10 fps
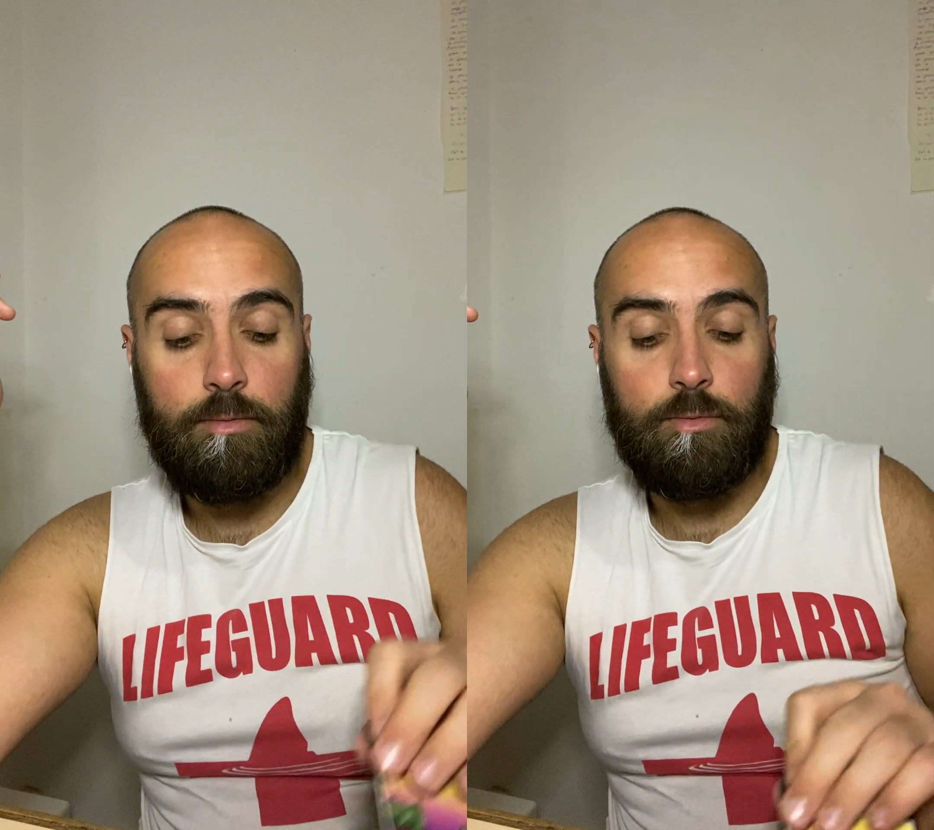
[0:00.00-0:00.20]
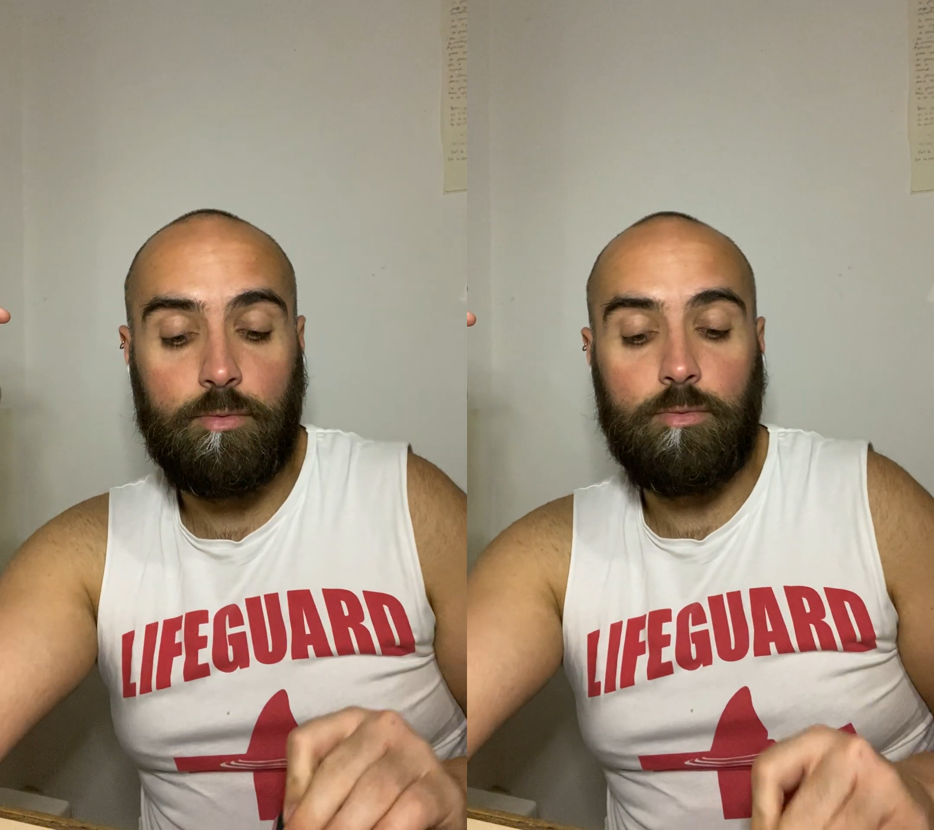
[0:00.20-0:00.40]

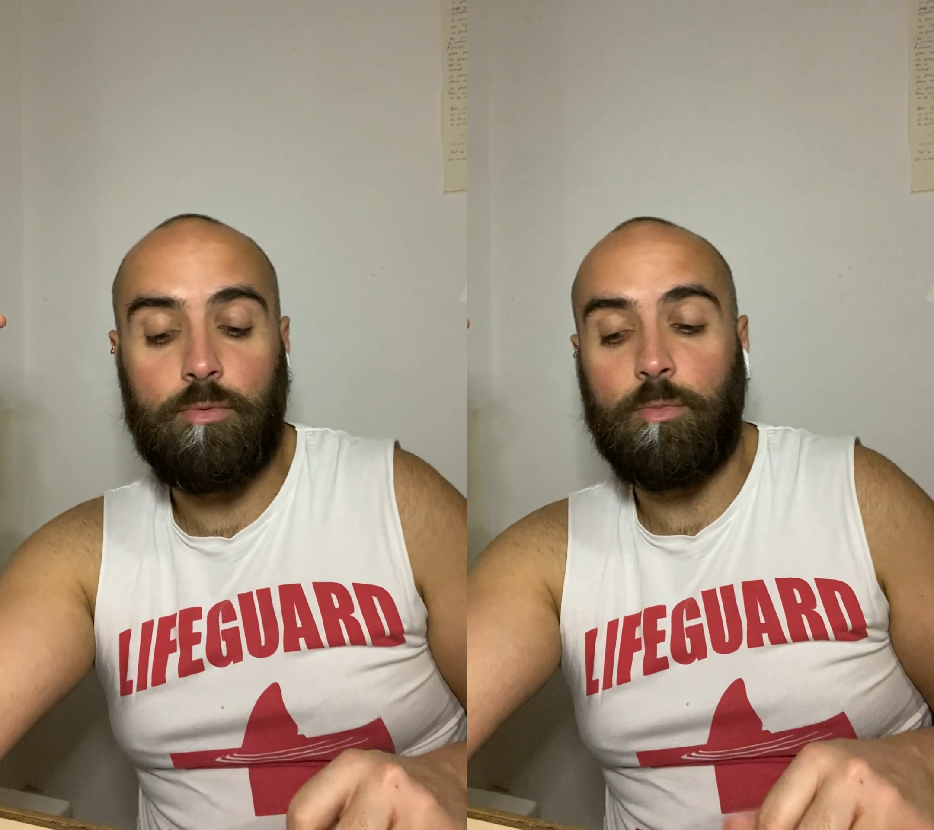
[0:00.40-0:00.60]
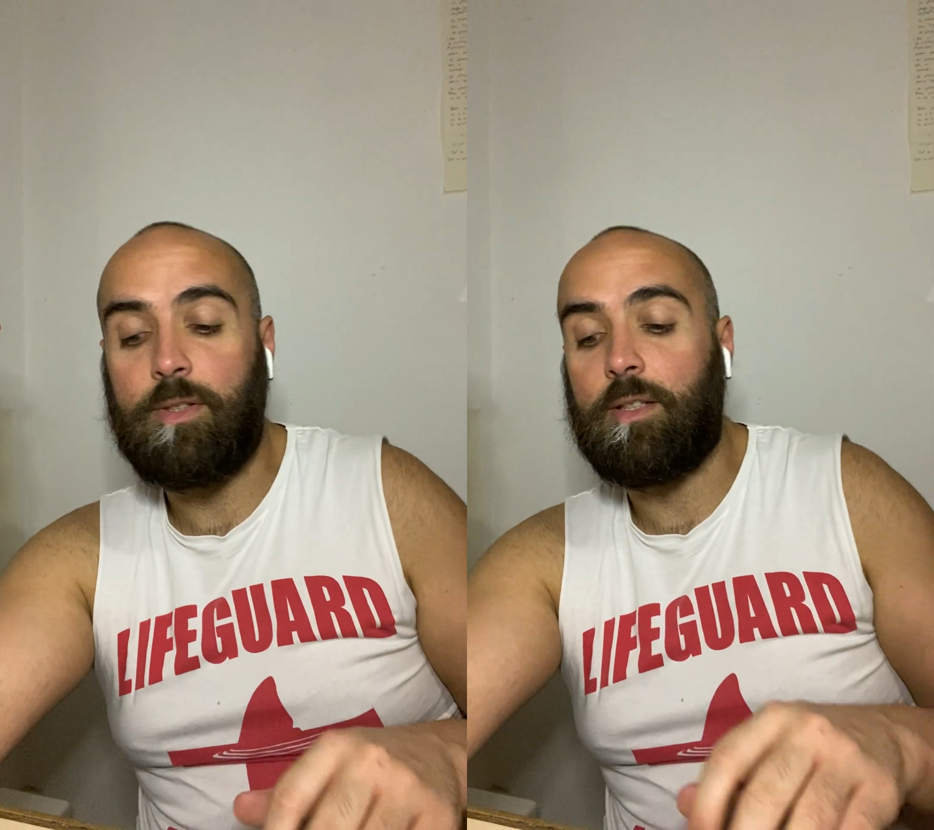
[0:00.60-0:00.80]
ou tout du
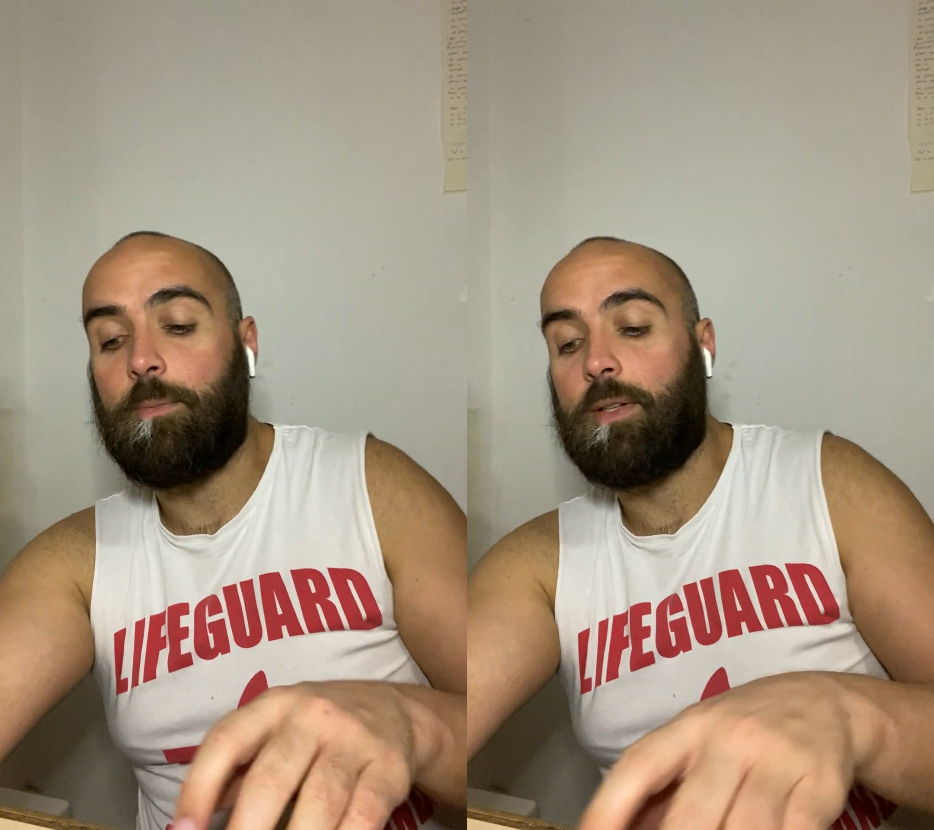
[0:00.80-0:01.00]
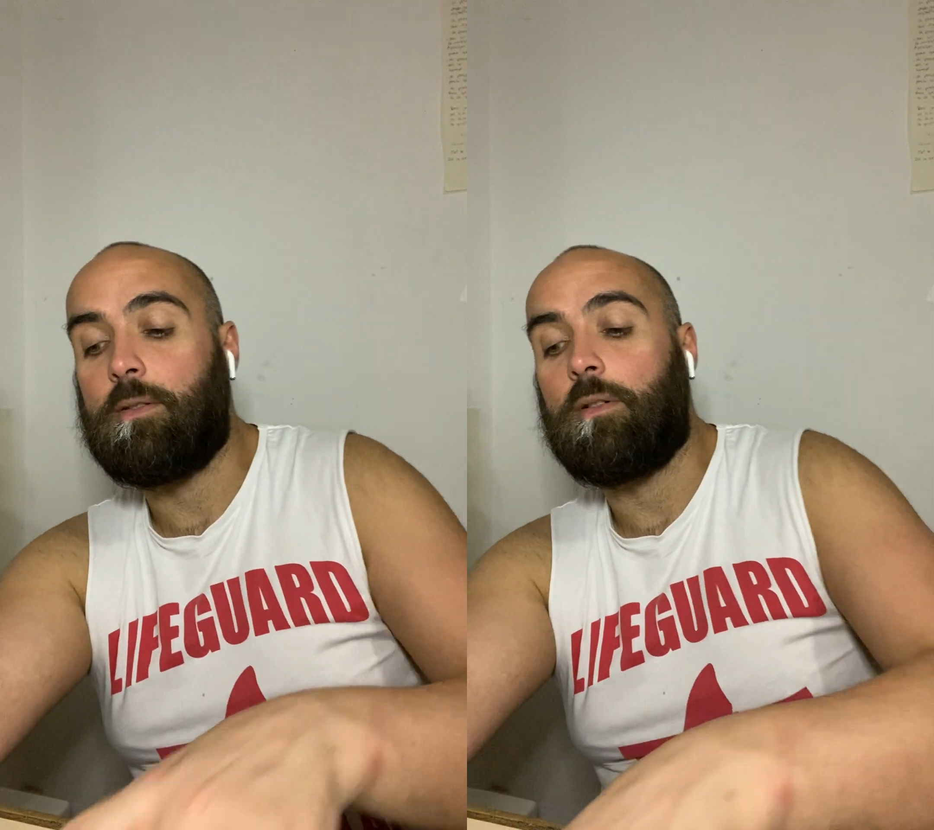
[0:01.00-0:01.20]
moins cette
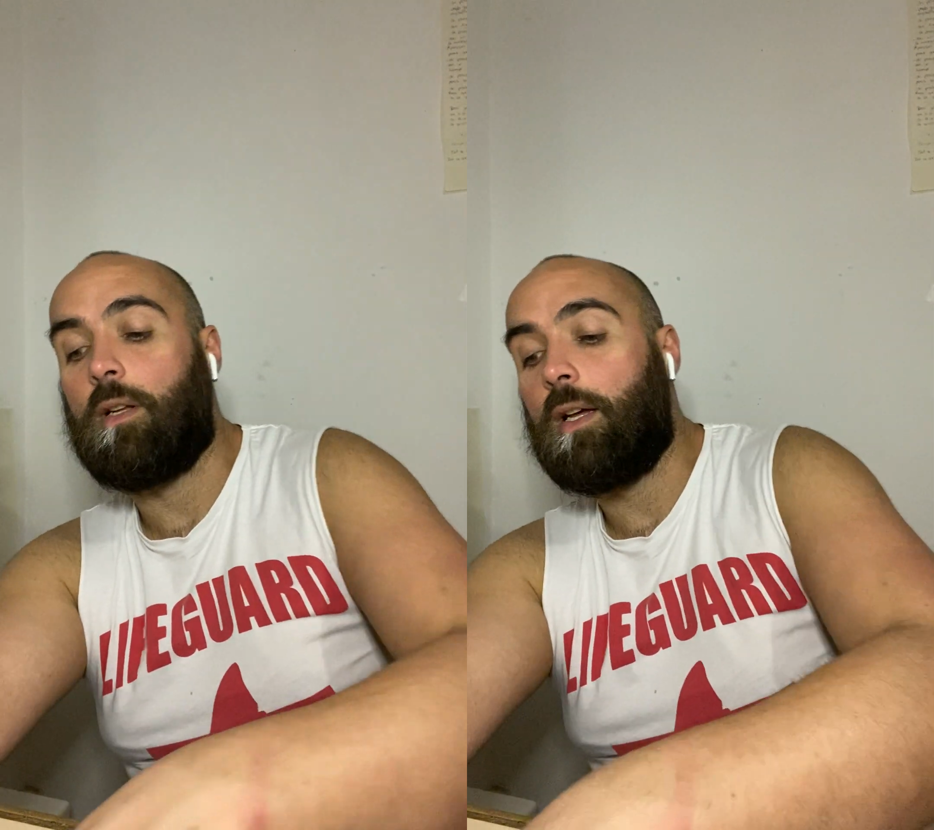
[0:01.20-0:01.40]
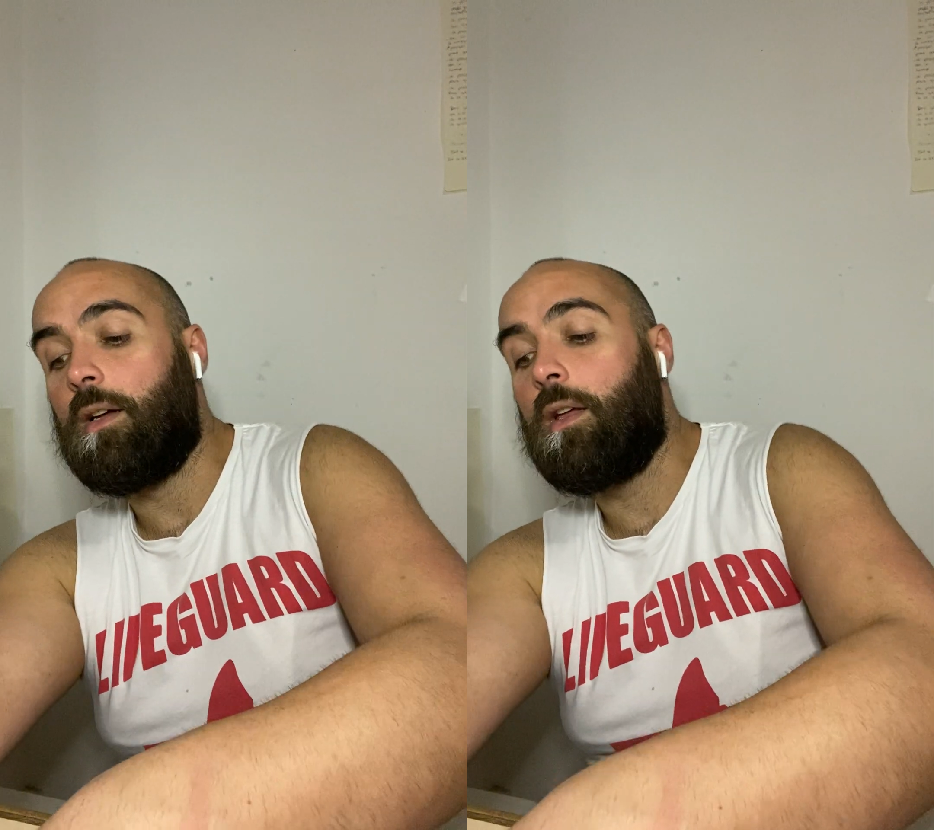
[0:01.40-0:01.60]

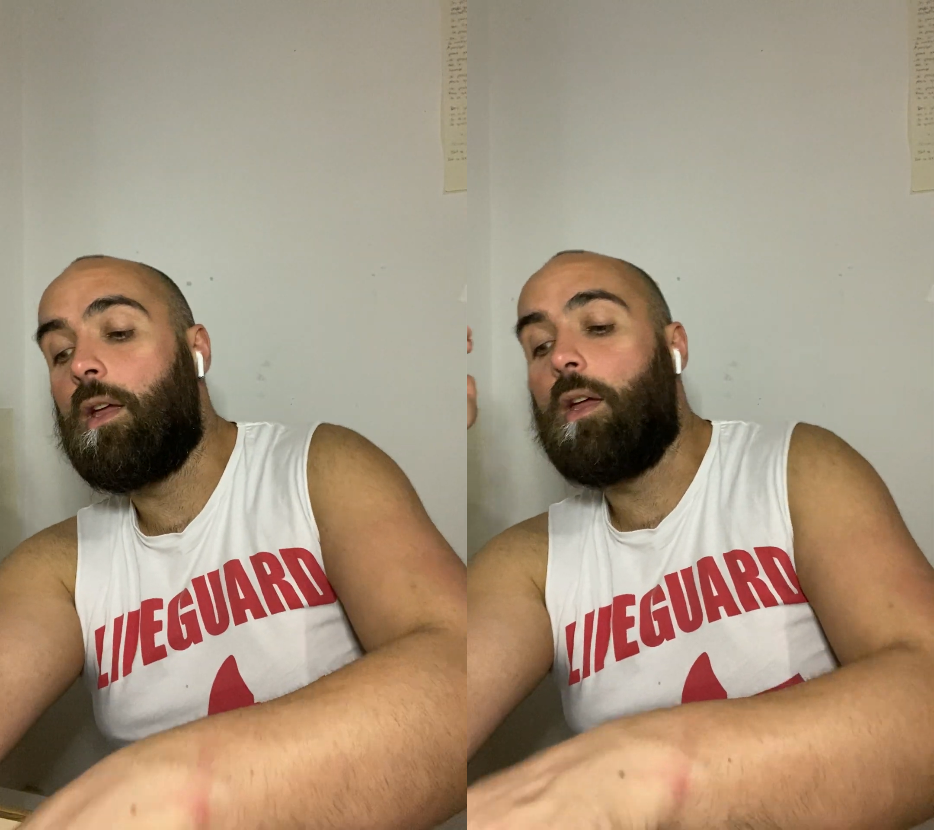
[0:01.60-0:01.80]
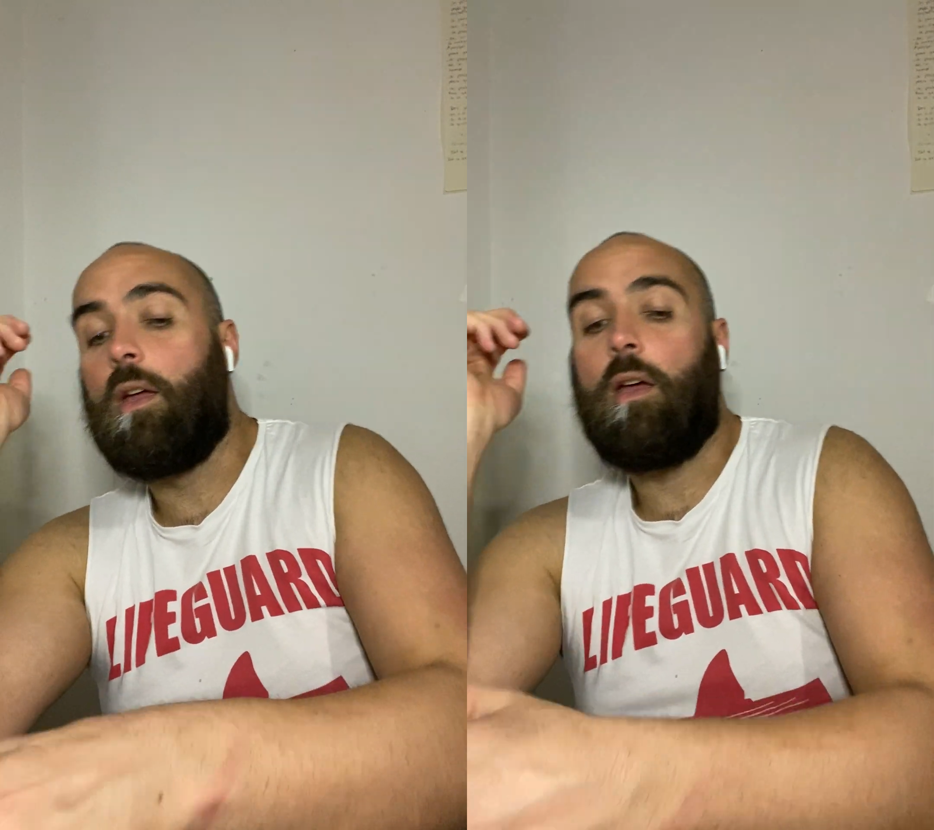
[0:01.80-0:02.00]
personne-là,
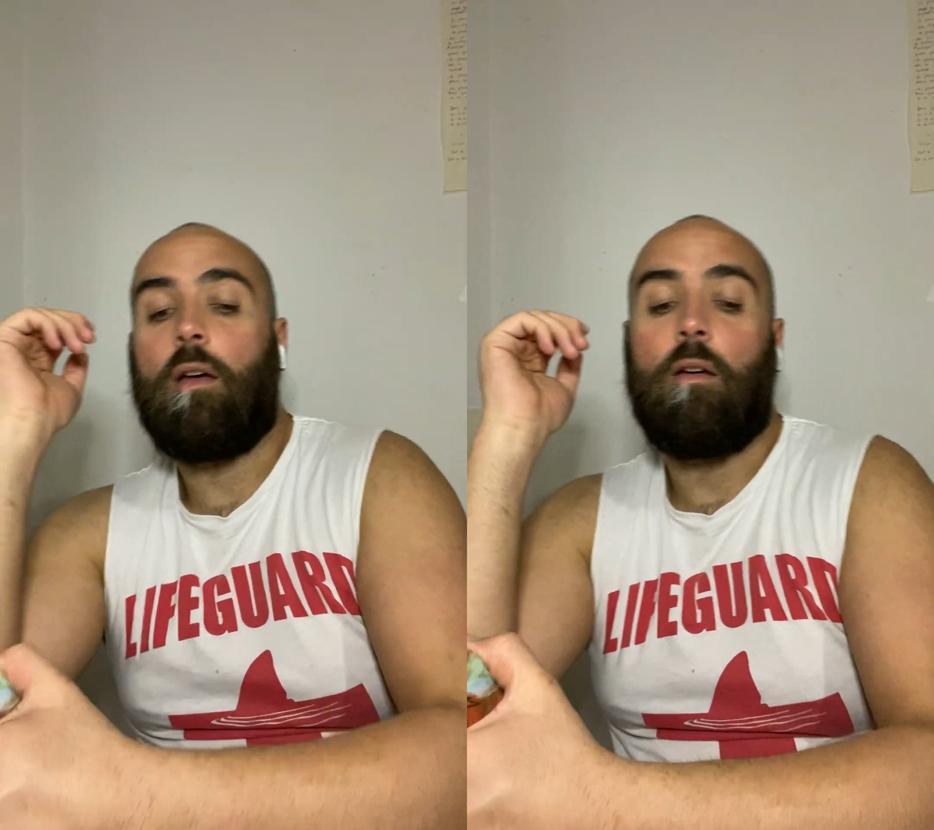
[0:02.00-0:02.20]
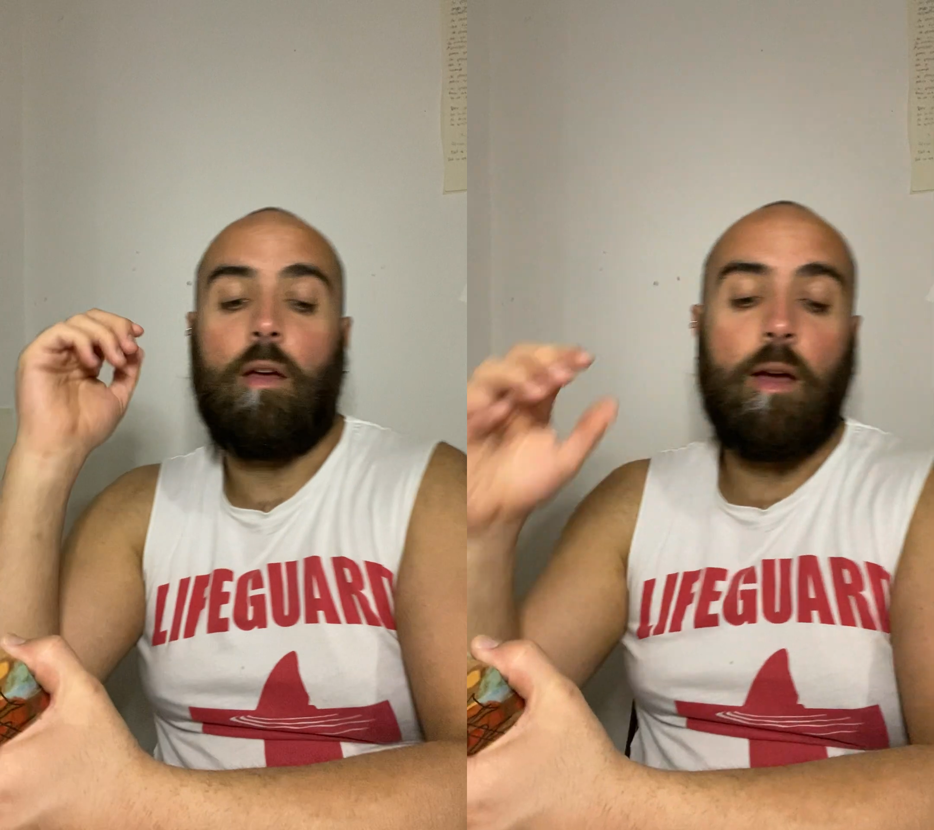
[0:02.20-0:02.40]

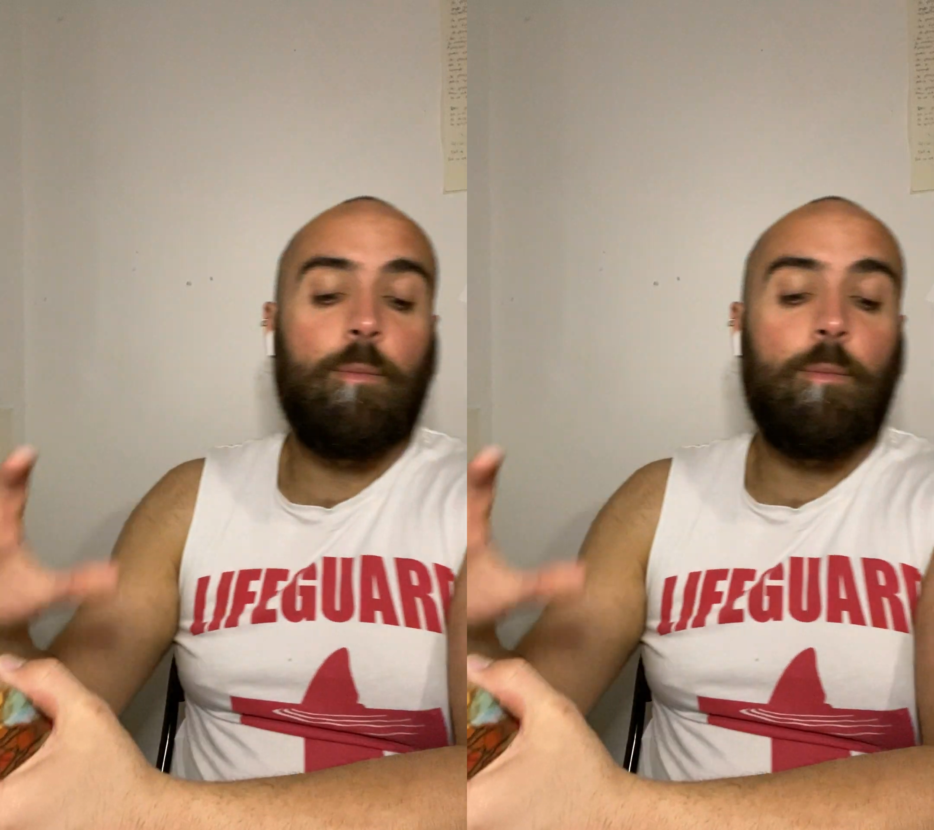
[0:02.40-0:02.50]
a